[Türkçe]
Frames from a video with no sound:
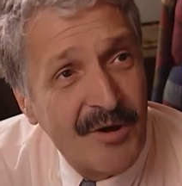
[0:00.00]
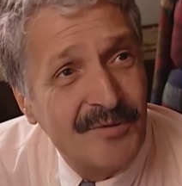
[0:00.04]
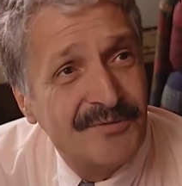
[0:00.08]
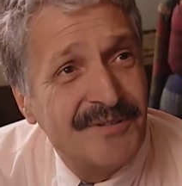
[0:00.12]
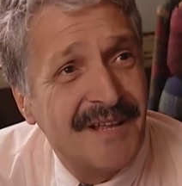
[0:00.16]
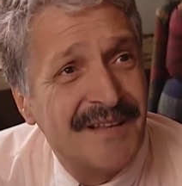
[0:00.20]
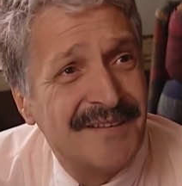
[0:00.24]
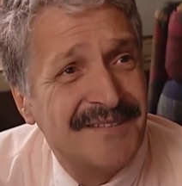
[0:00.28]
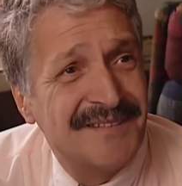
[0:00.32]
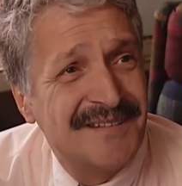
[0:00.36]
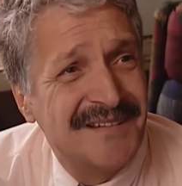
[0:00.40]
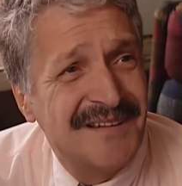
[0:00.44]

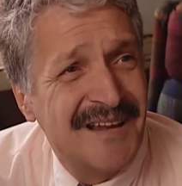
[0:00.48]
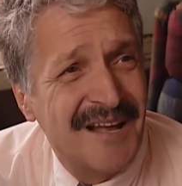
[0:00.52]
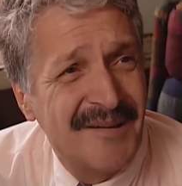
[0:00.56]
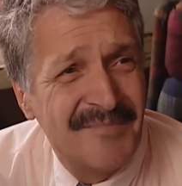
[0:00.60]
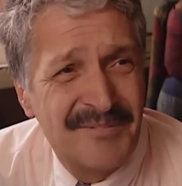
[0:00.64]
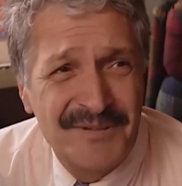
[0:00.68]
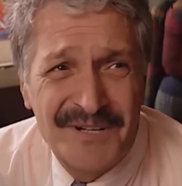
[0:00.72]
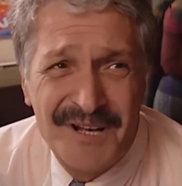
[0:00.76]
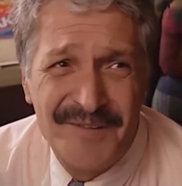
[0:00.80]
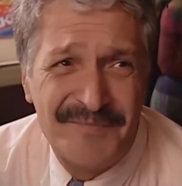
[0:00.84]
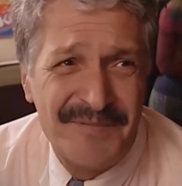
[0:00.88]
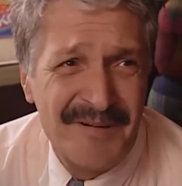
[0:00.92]
Ondan
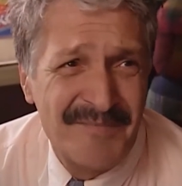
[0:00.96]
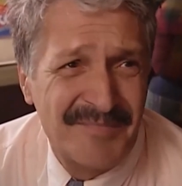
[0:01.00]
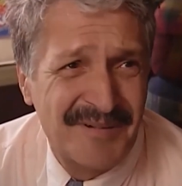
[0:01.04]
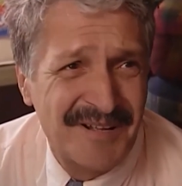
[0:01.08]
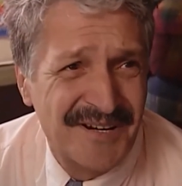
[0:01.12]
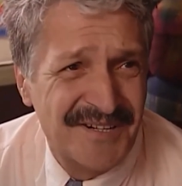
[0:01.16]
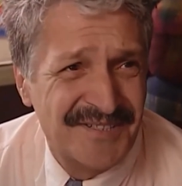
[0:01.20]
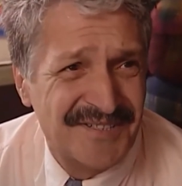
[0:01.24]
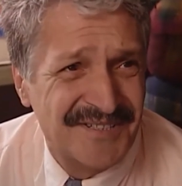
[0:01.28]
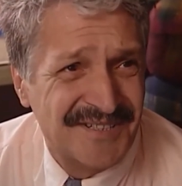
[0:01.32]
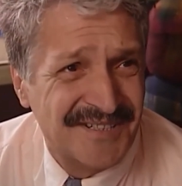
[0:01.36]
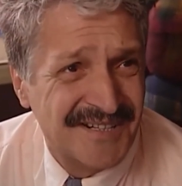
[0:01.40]
değil abi
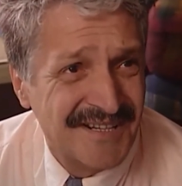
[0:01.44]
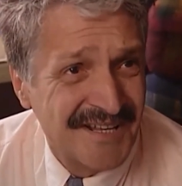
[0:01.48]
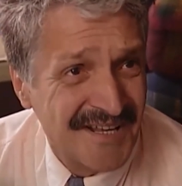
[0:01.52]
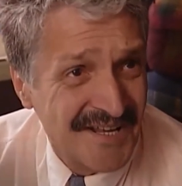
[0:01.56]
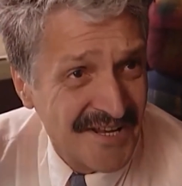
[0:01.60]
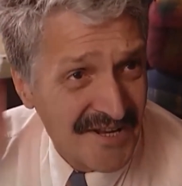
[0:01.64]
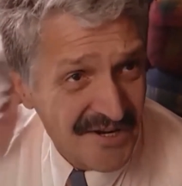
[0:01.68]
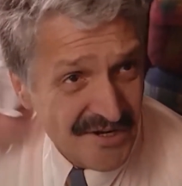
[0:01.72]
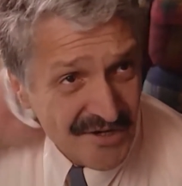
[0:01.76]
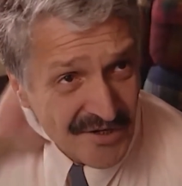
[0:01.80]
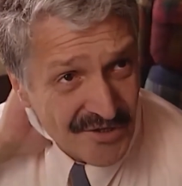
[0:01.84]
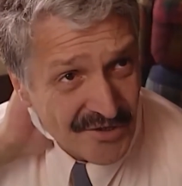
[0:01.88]
kafam karışık.
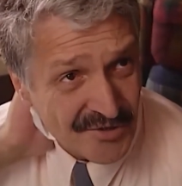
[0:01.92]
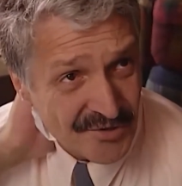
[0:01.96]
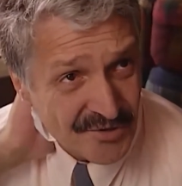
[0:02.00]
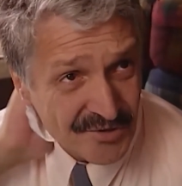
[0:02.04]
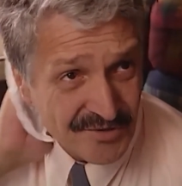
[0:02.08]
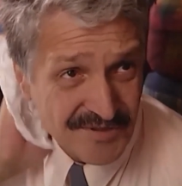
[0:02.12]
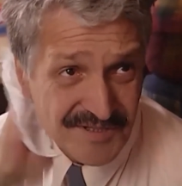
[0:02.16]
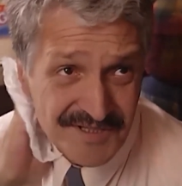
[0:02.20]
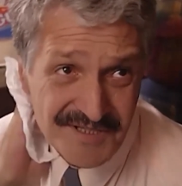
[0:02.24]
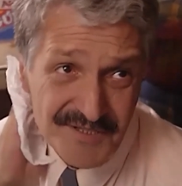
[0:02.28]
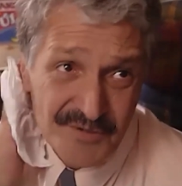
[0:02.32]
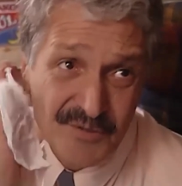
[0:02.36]
Şu
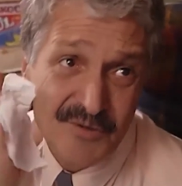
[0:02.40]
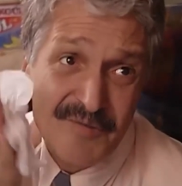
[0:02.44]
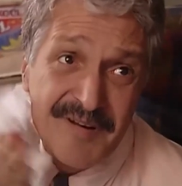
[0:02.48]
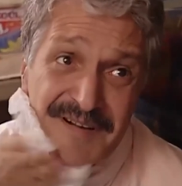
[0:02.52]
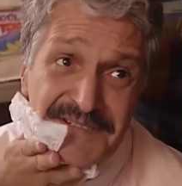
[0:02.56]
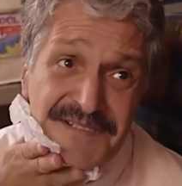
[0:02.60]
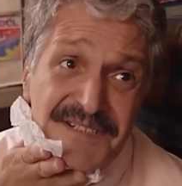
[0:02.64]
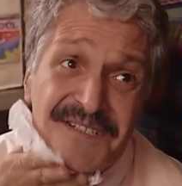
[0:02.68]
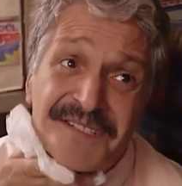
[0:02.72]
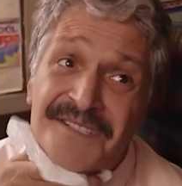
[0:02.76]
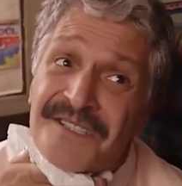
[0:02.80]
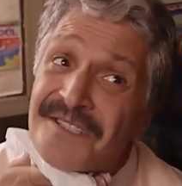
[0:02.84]
kızın
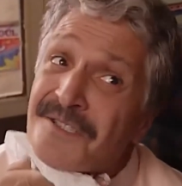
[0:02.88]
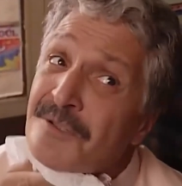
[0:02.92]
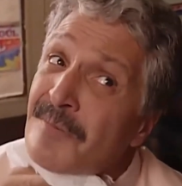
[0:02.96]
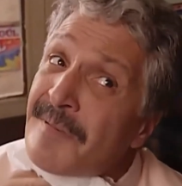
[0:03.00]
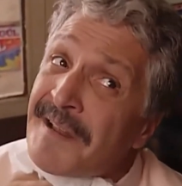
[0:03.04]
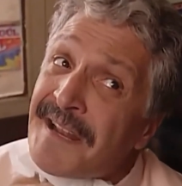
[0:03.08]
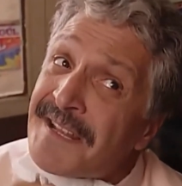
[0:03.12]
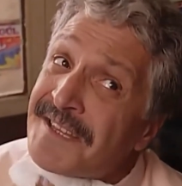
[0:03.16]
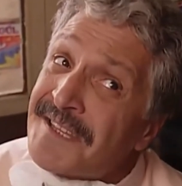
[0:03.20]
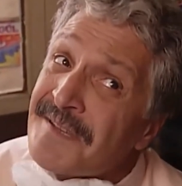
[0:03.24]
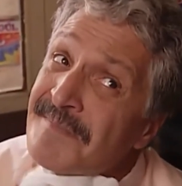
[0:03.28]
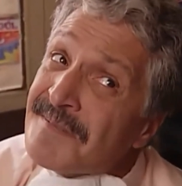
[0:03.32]
üniversite işi
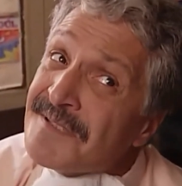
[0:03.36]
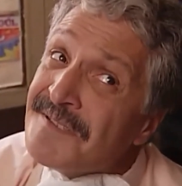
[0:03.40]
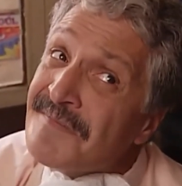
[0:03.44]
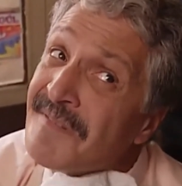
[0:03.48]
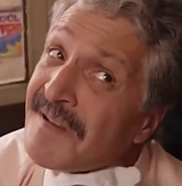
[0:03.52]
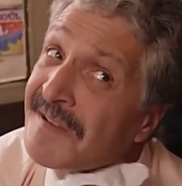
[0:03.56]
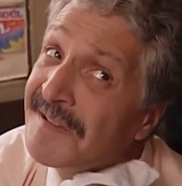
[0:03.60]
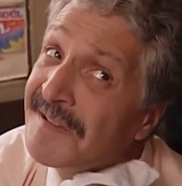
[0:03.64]
duman etti bizi